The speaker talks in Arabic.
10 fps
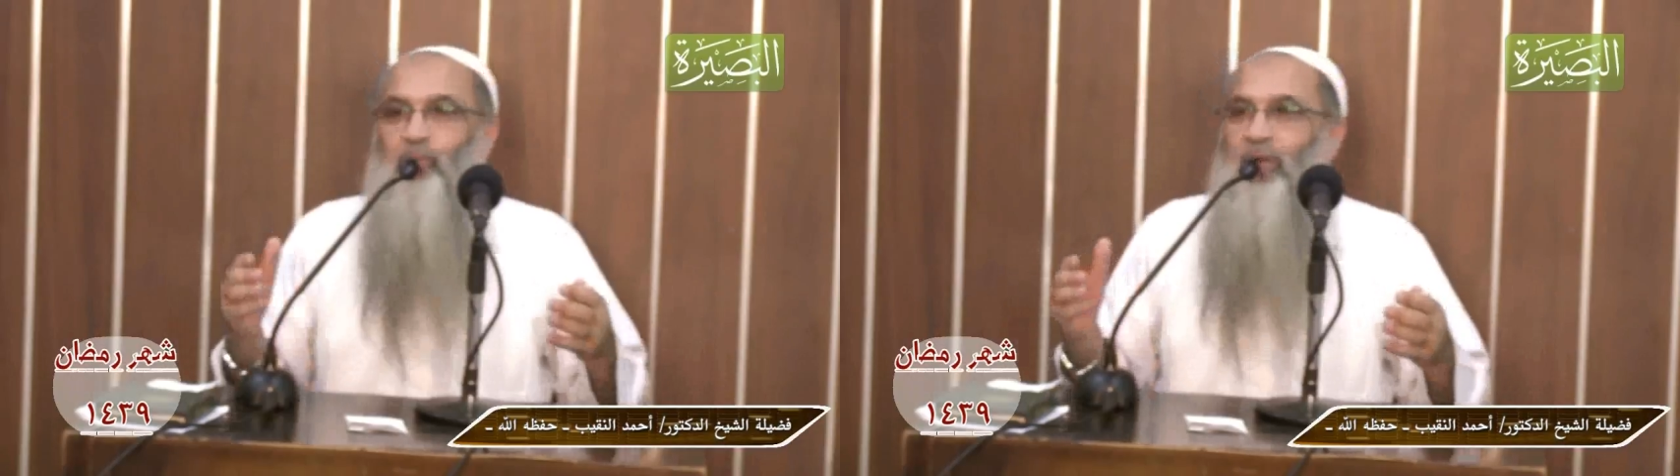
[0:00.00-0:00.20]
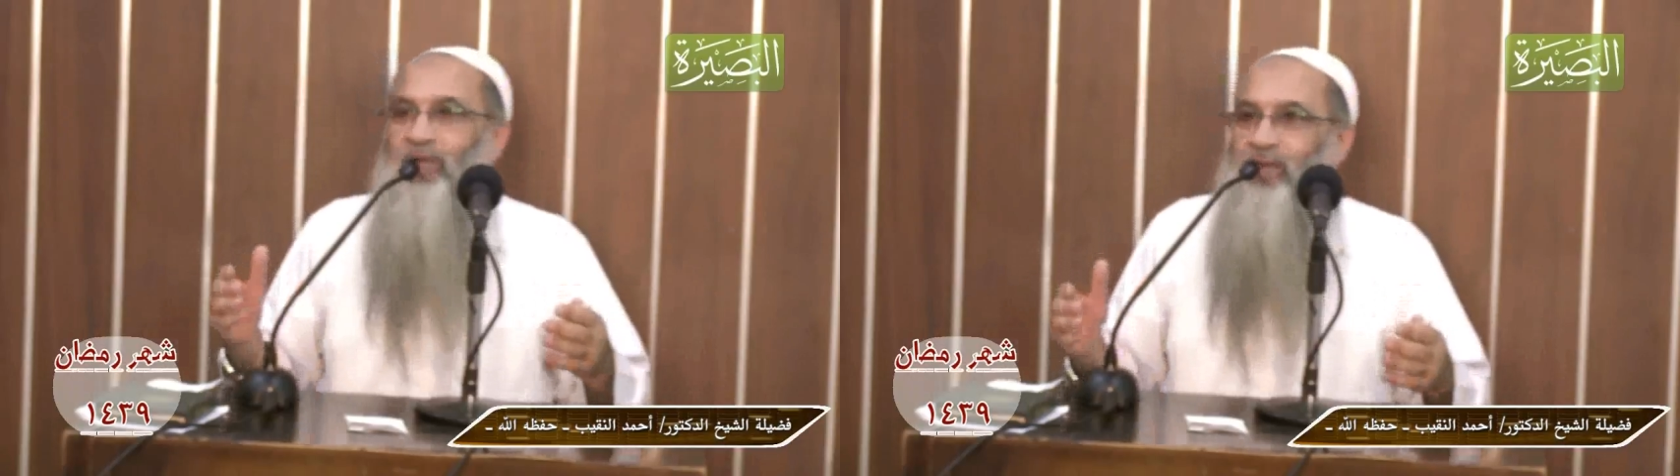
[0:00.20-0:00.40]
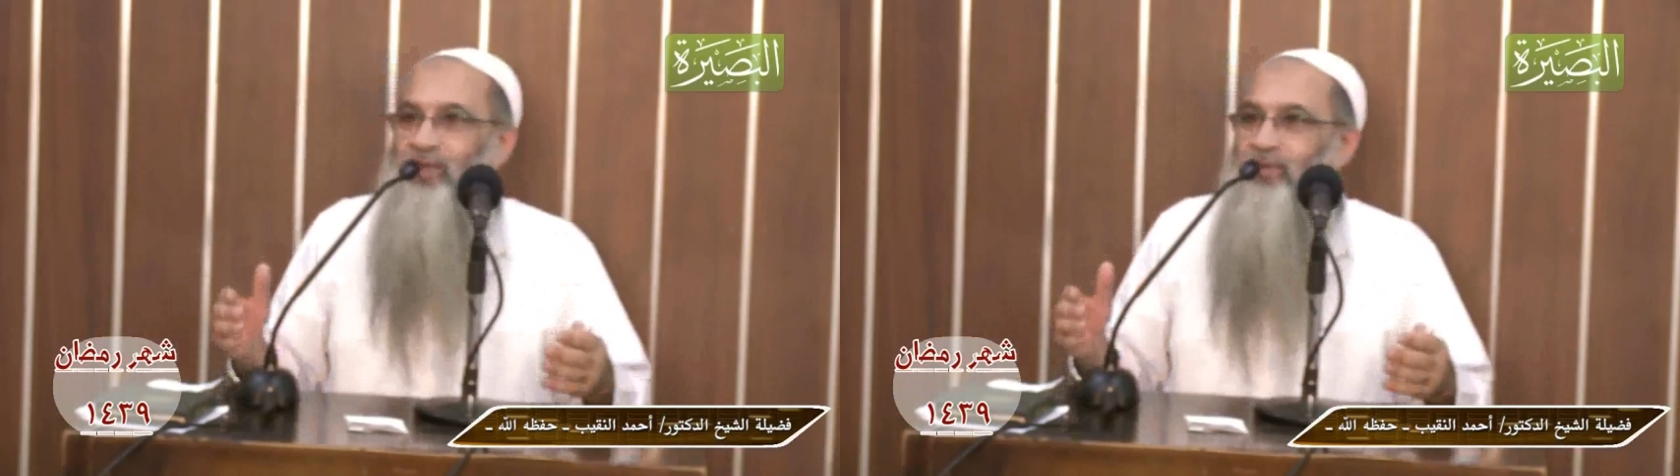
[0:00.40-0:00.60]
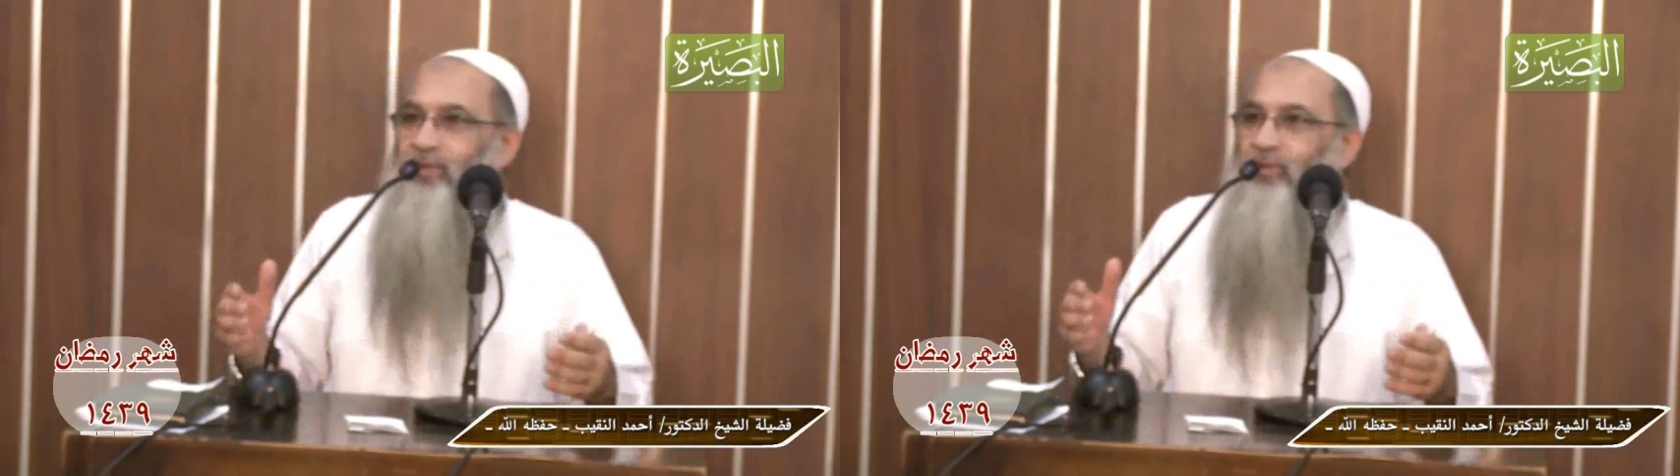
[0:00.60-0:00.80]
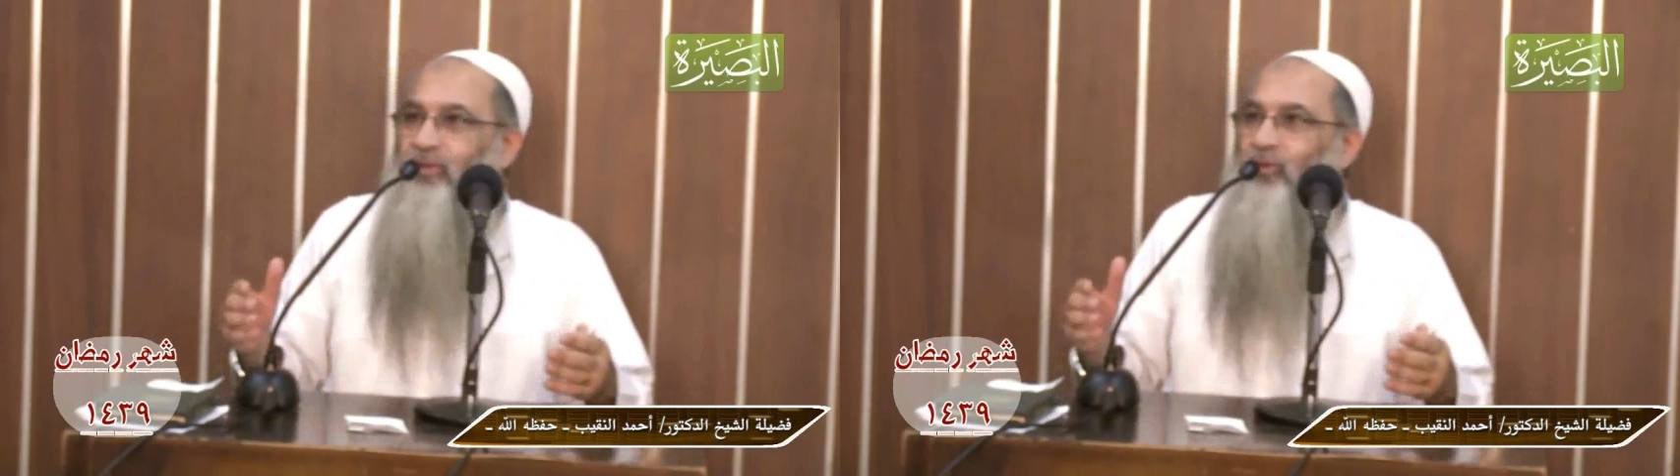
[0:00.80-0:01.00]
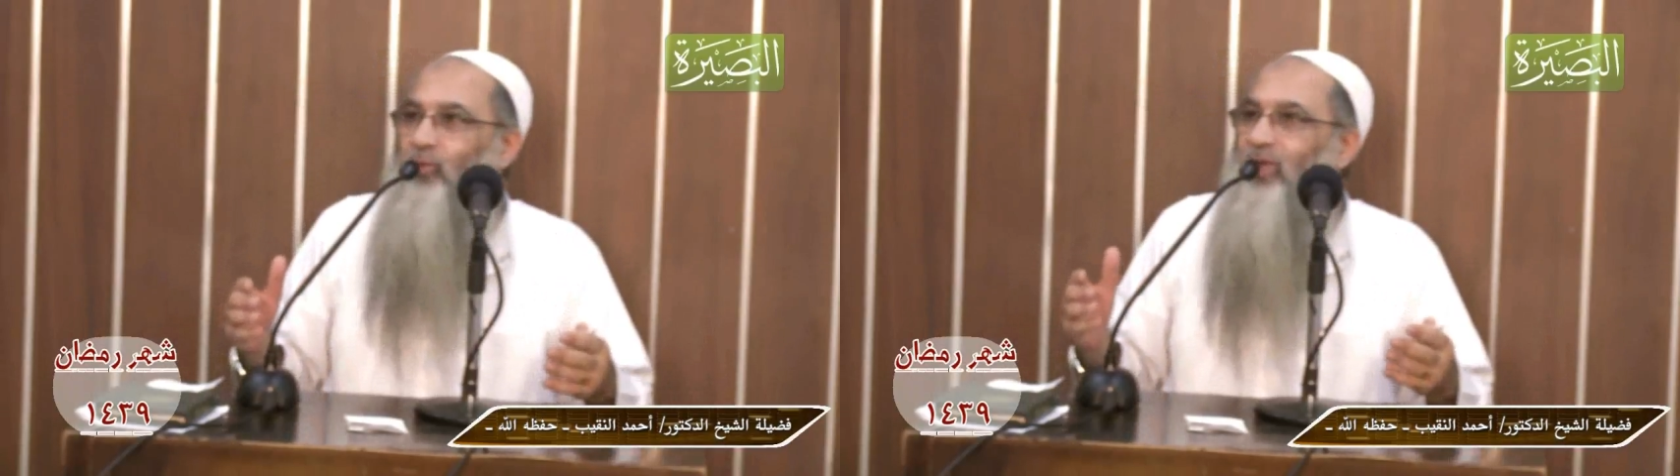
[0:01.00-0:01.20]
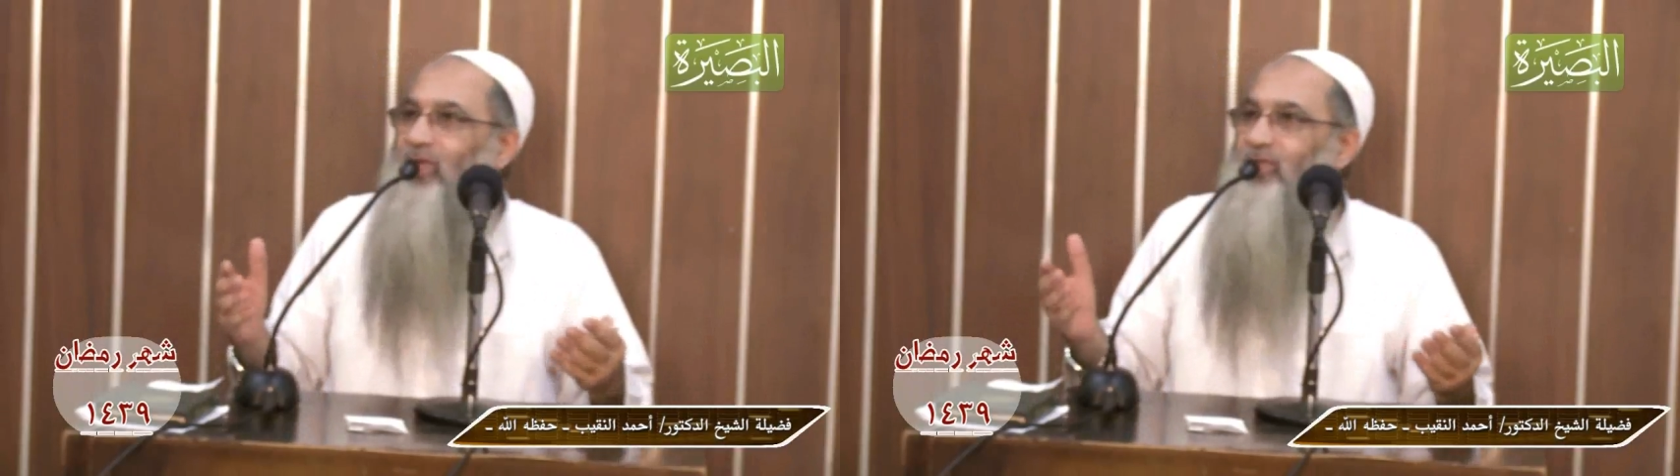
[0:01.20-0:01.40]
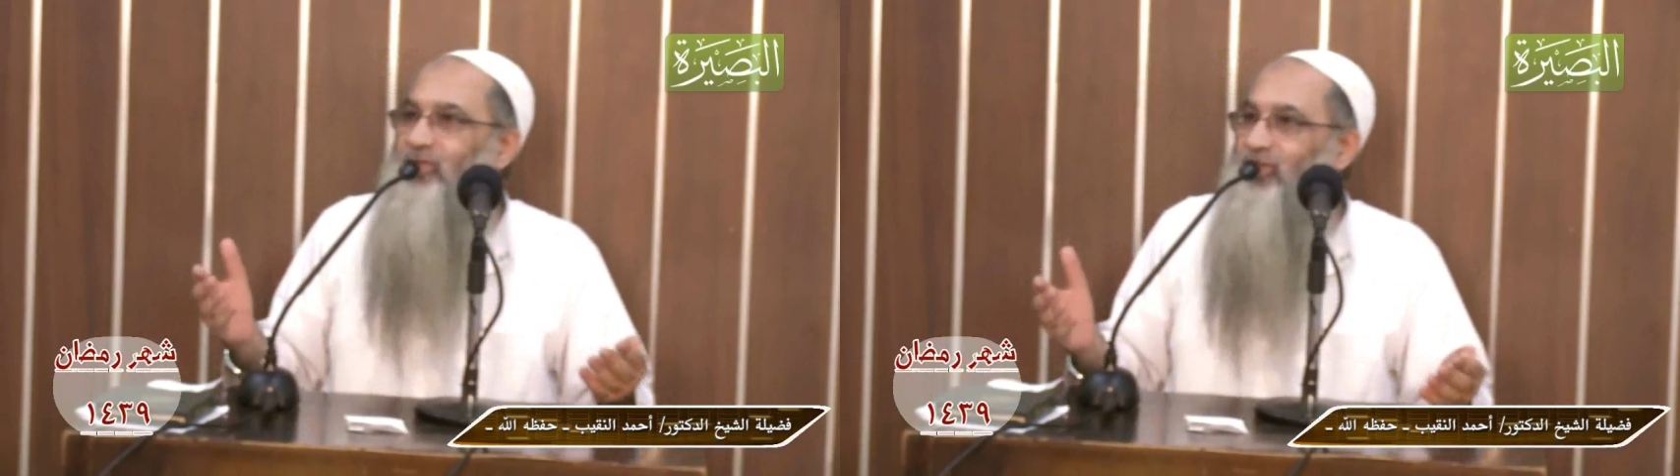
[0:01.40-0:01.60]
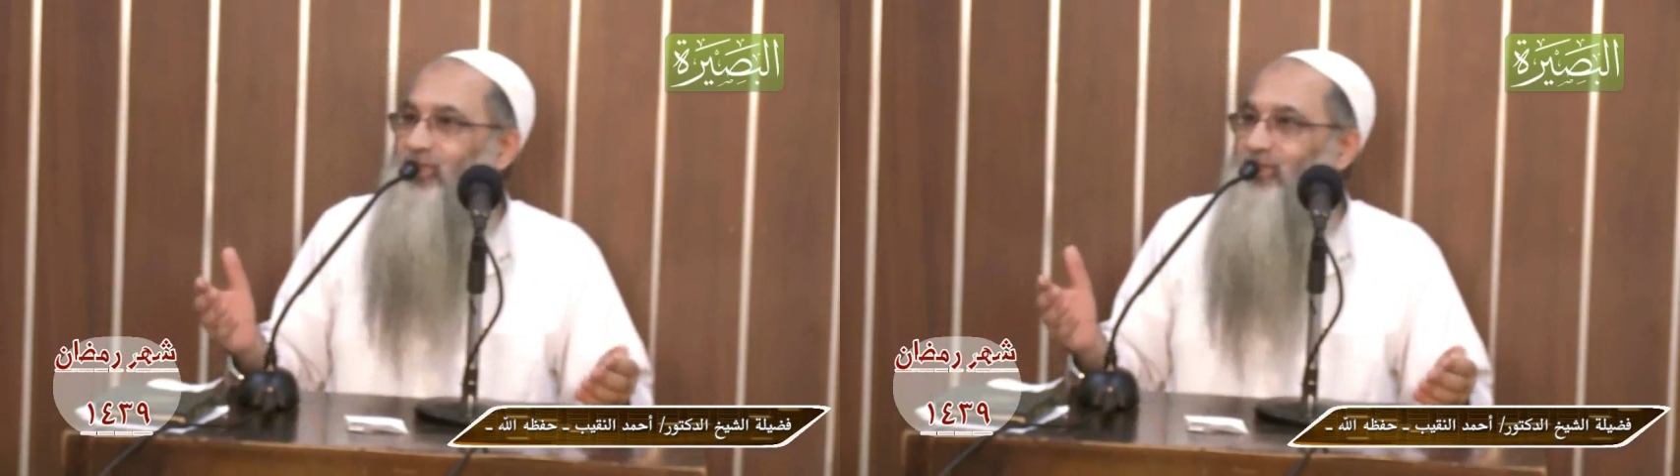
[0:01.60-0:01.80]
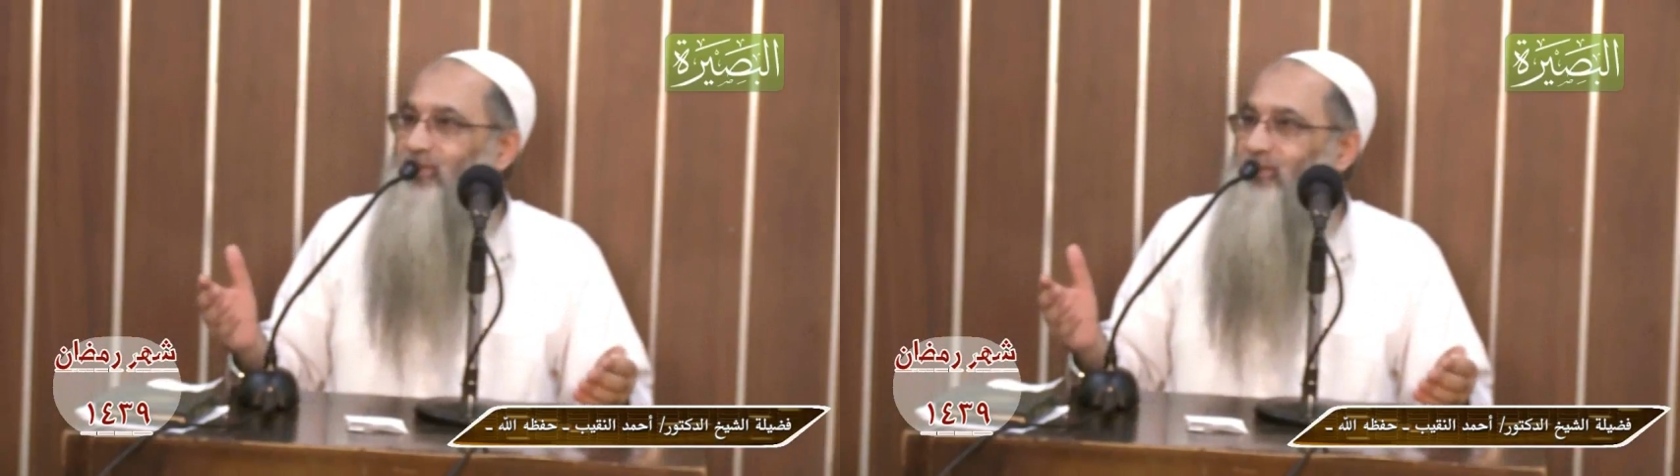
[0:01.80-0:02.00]
مبولة ولا أي
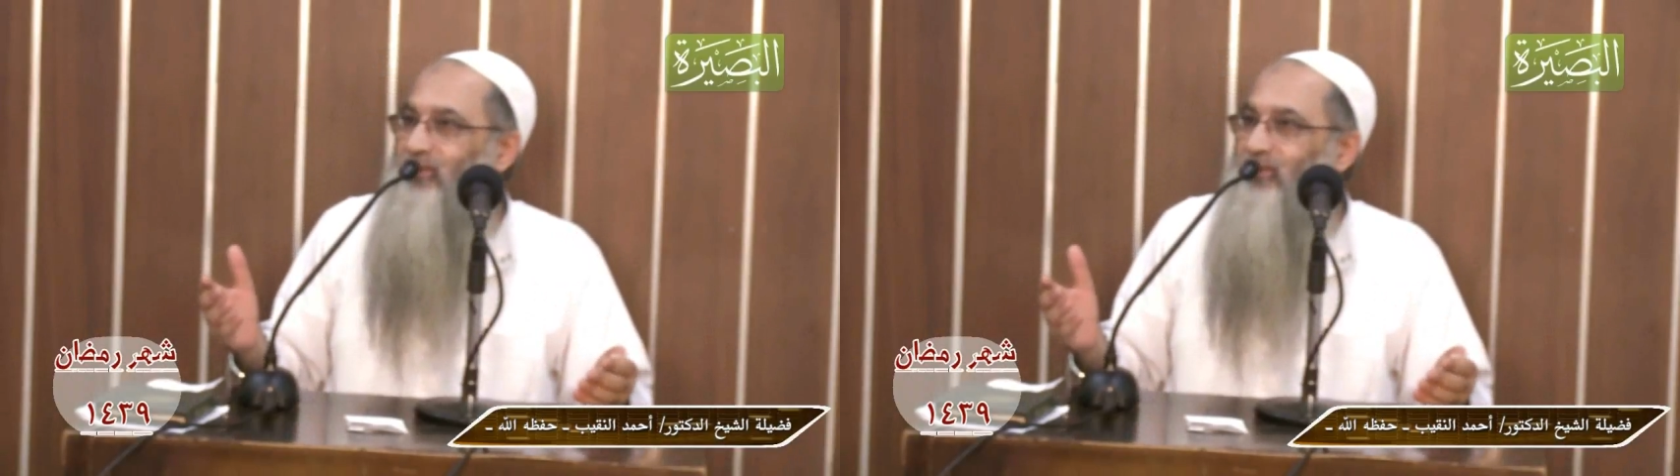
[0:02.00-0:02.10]
شيء